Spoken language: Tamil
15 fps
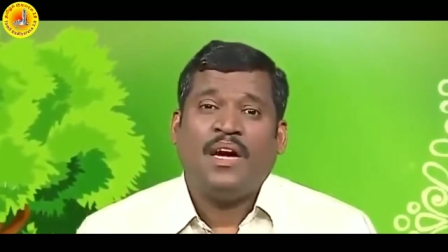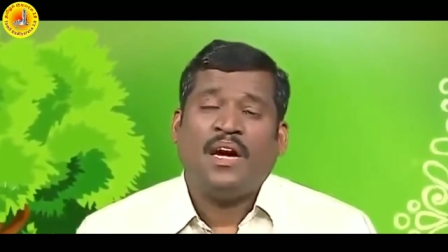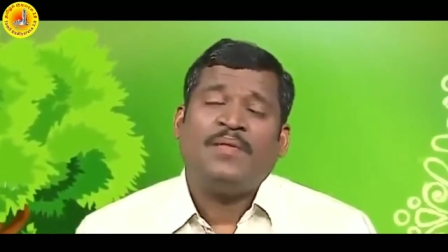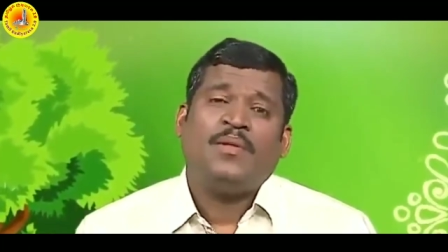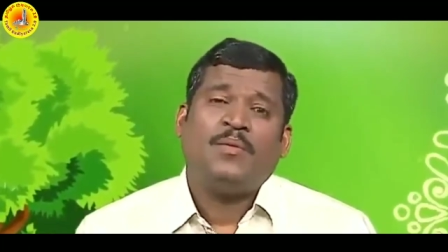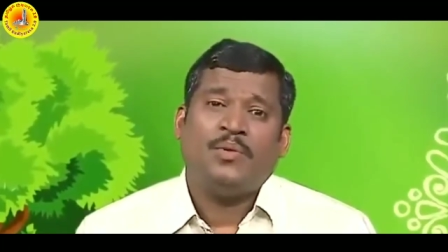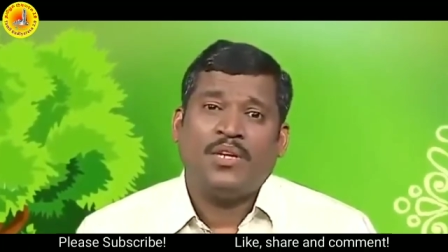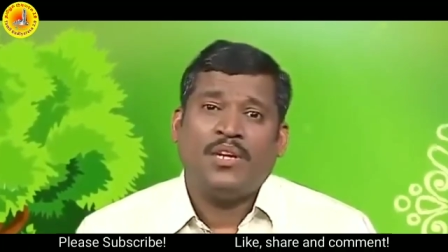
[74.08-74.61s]

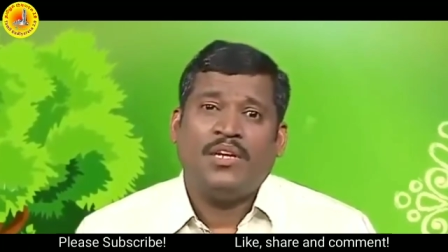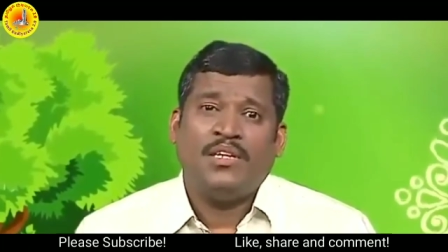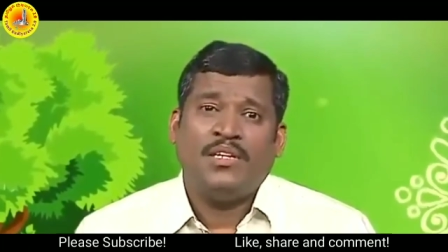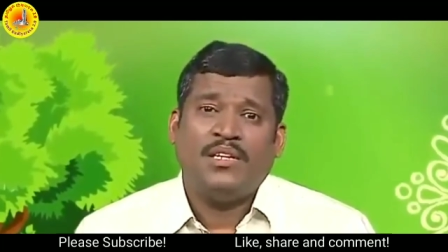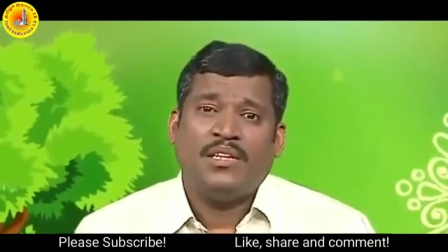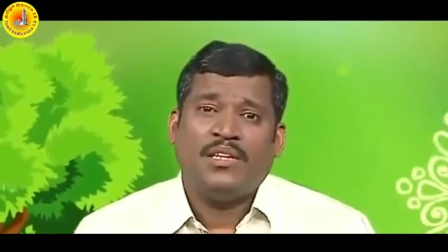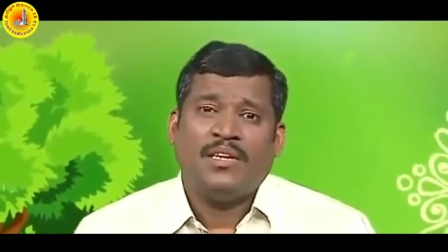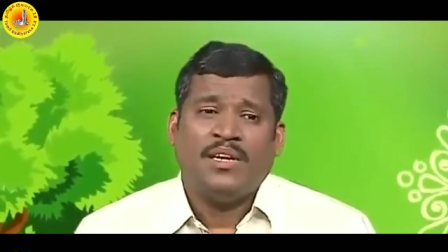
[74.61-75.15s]
அந்த முதலாளி
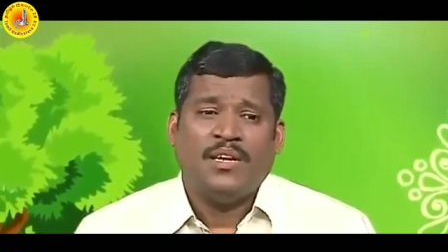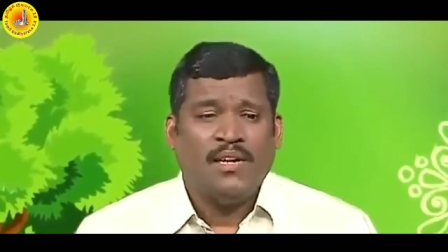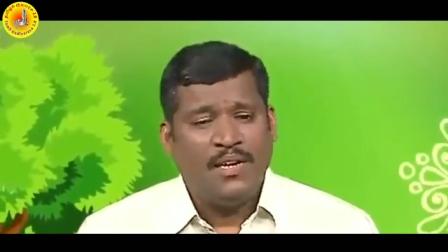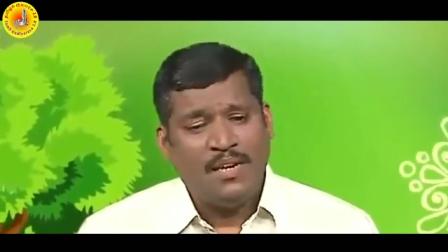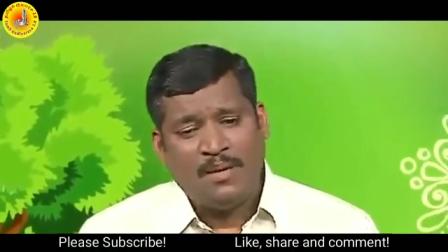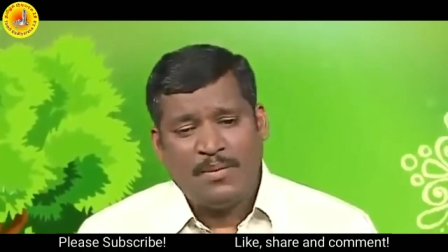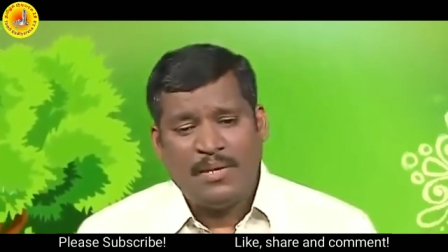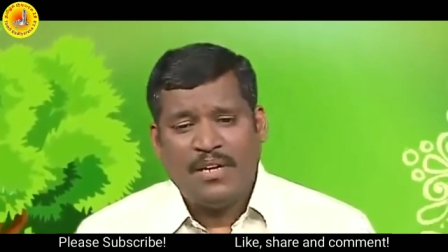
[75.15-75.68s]

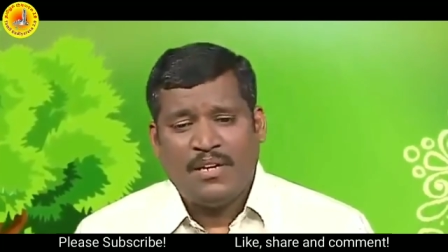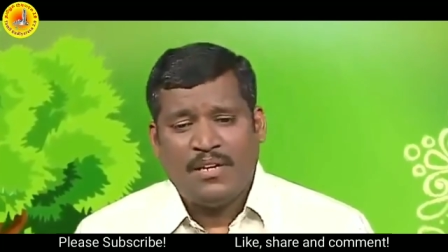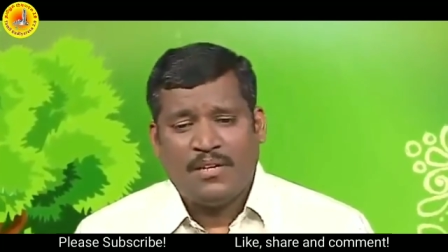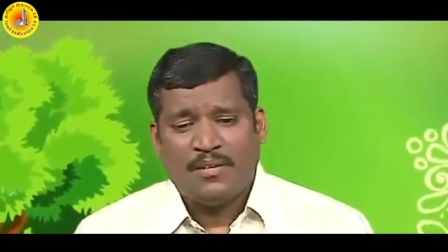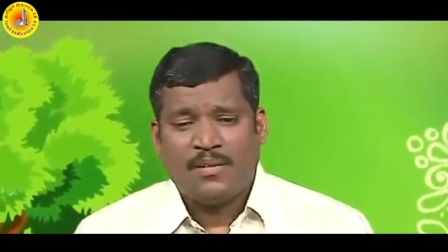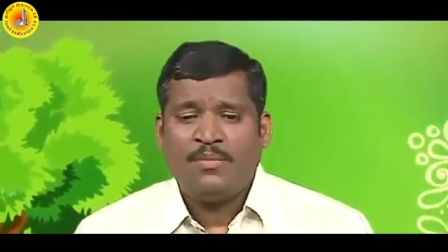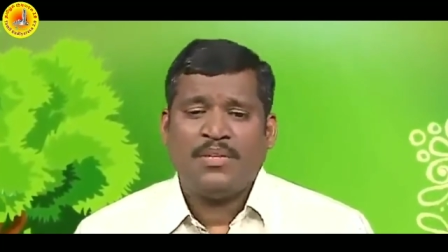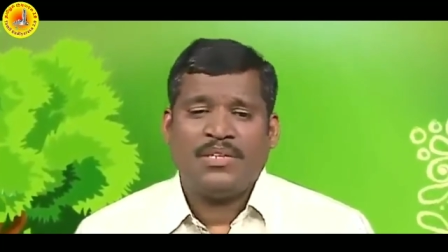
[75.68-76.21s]
இல்லைப்பா
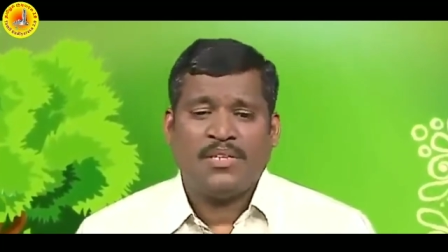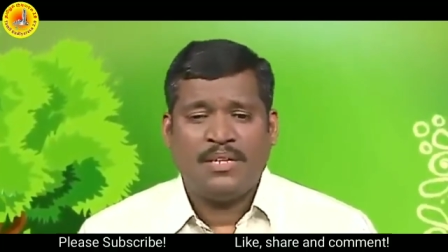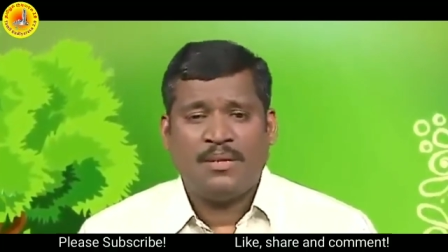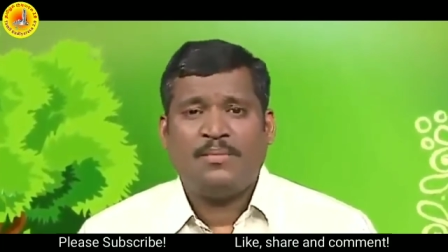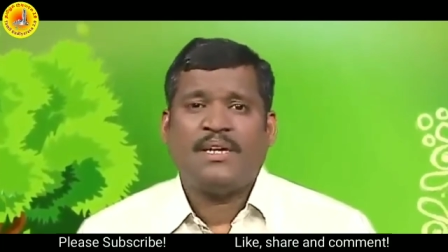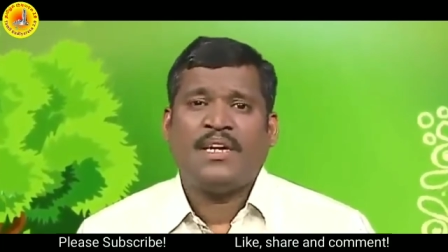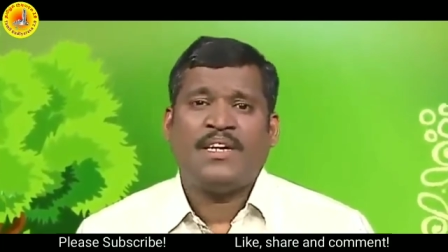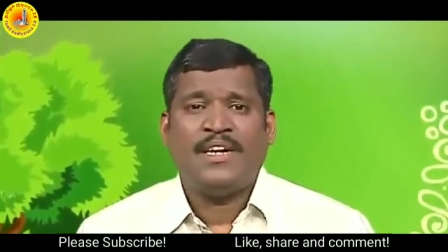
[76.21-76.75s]
ரொம்ப
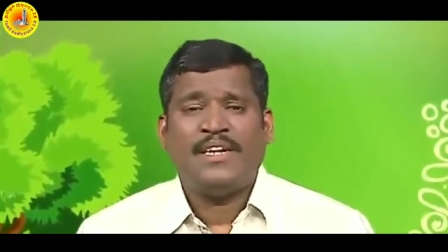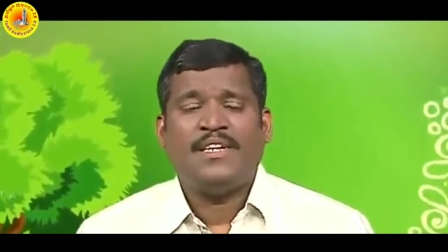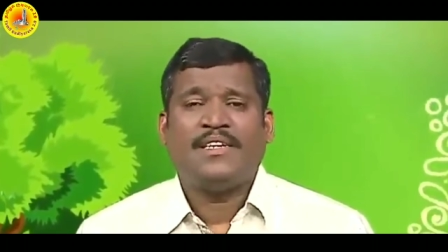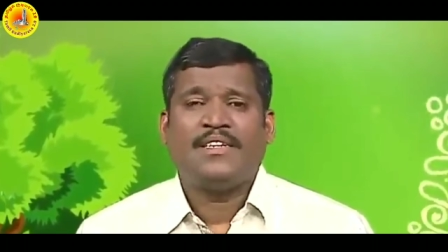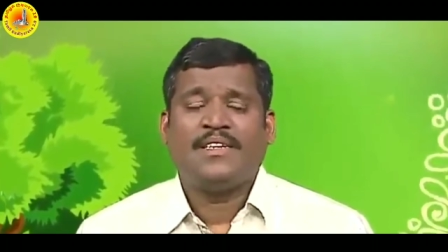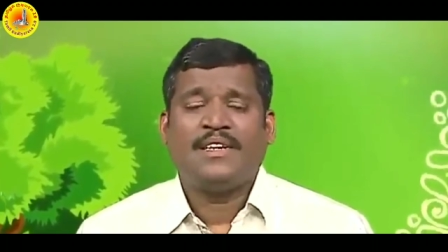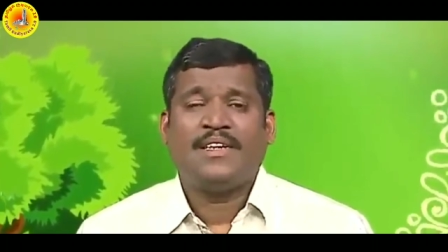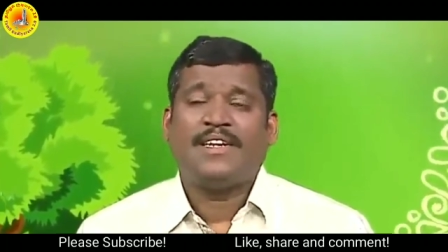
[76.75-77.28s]
பணம் டைட்டாக
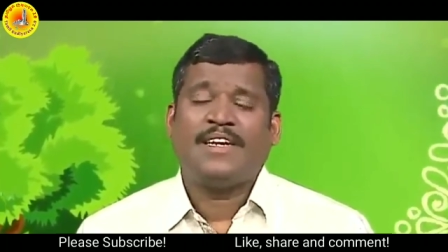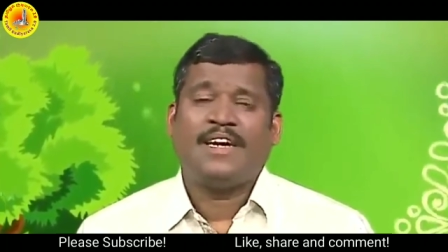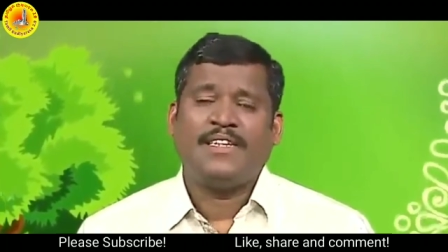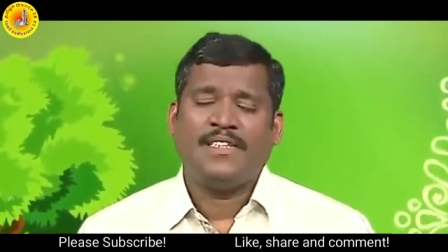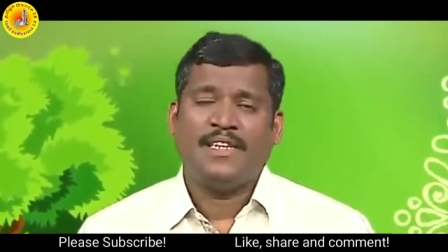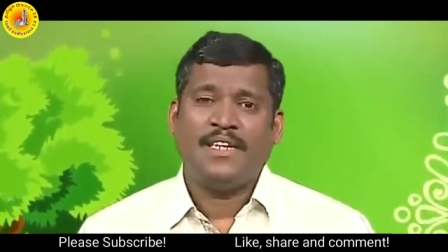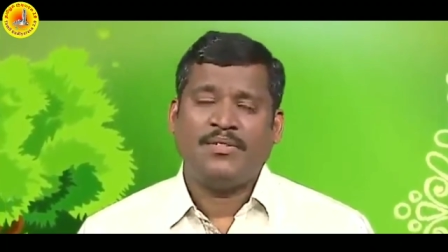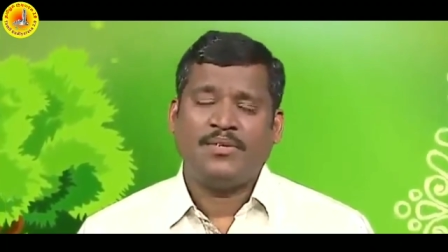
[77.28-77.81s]
இருக்குது என்கிட்ட
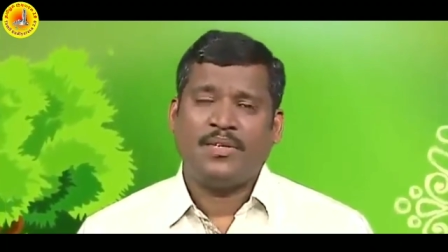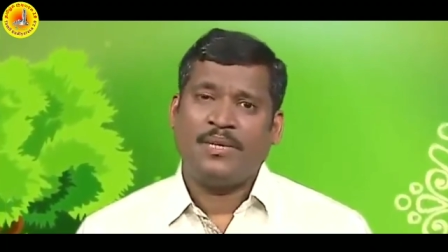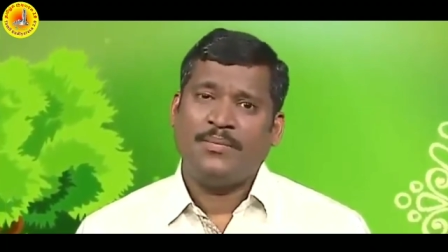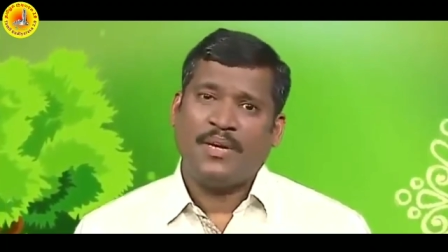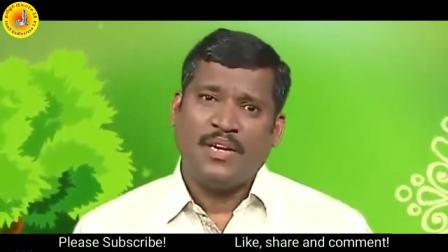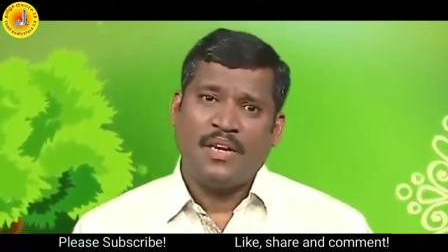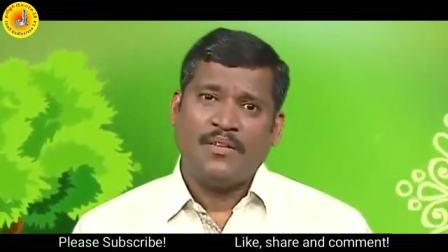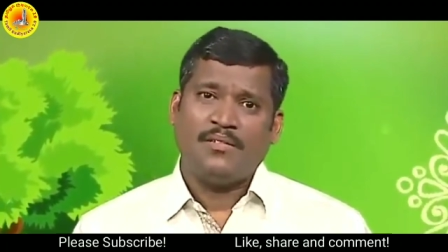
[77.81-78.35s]
காசு இல்லைன்னு சொன்னால்
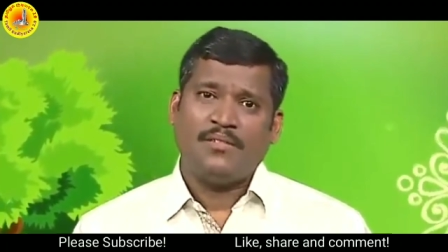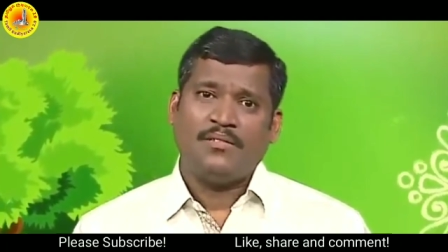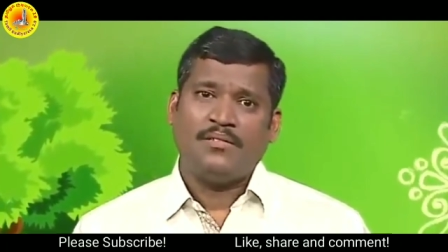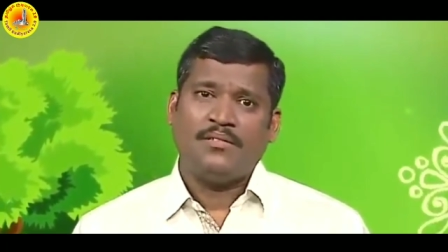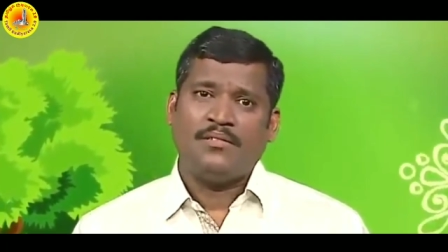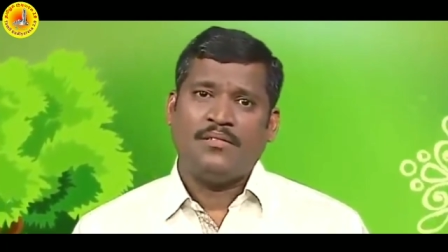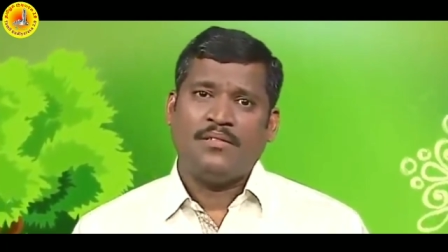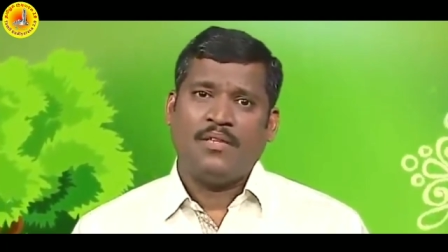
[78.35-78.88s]
இப்போ என்ன ஆகும்
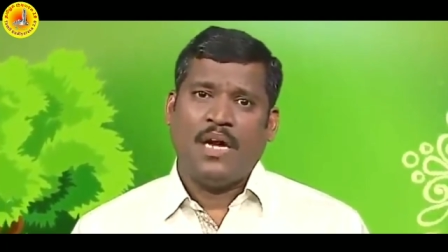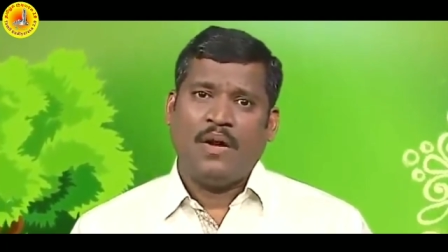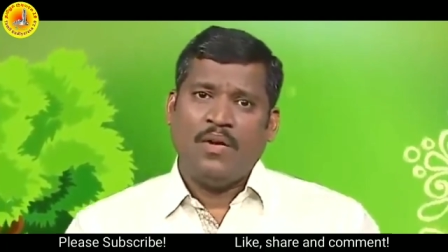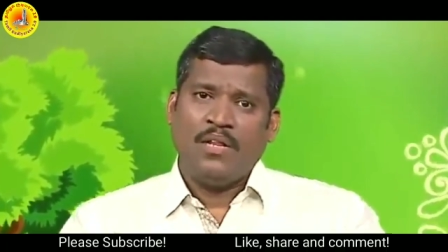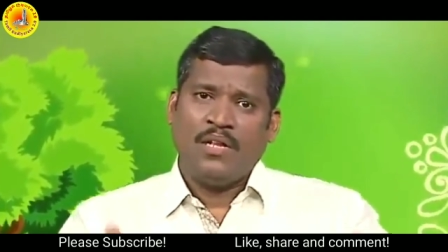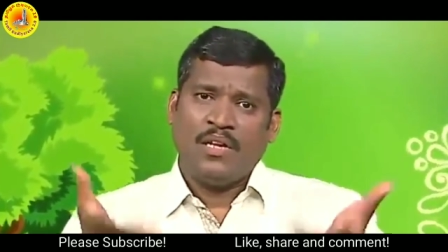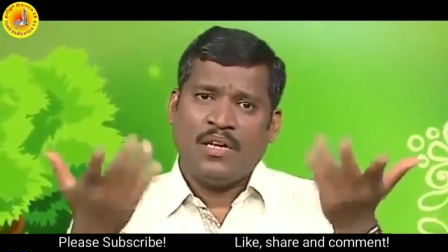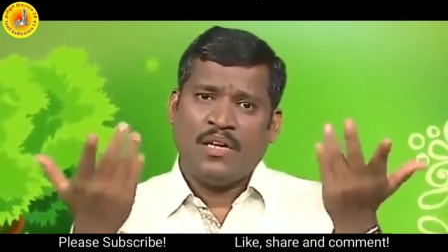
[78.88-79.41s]

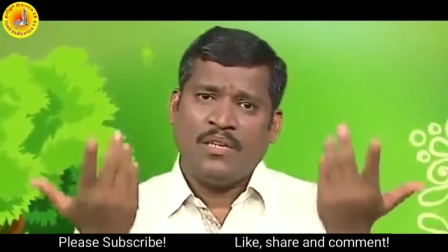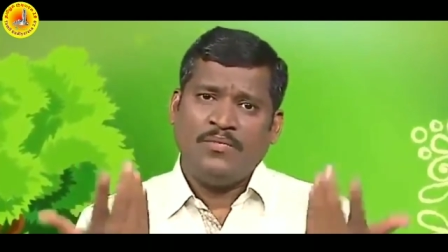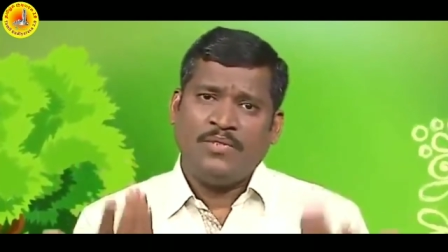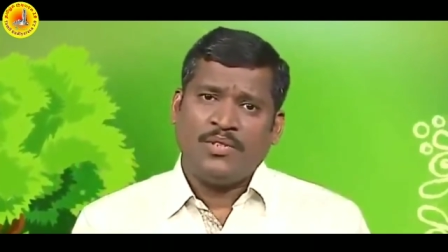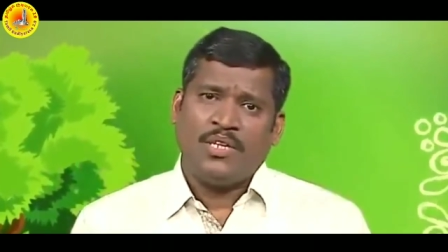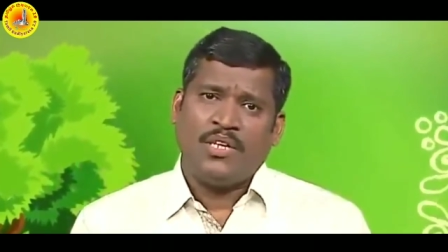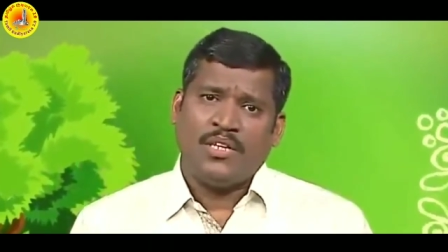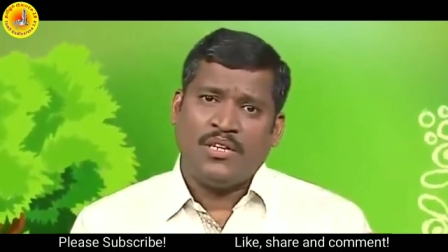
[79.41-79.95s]
அவ்வளோதாங்க
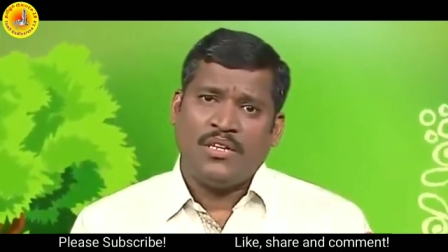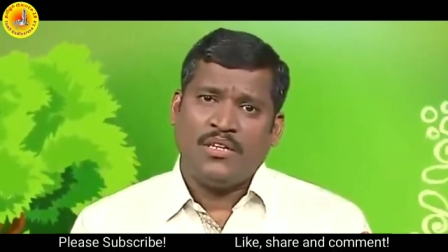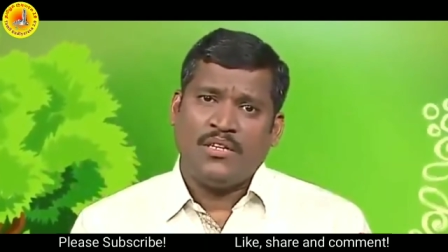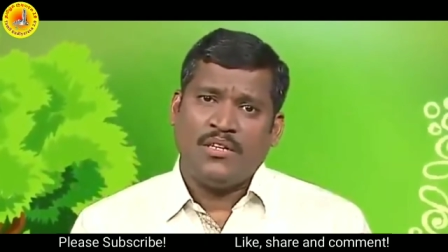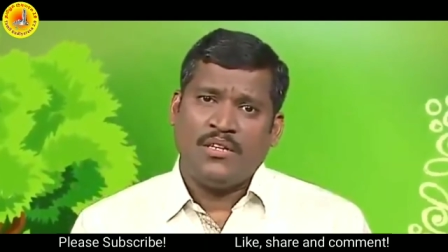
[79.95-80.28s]
கன்ஃபியூஸ் ஆயிருங்க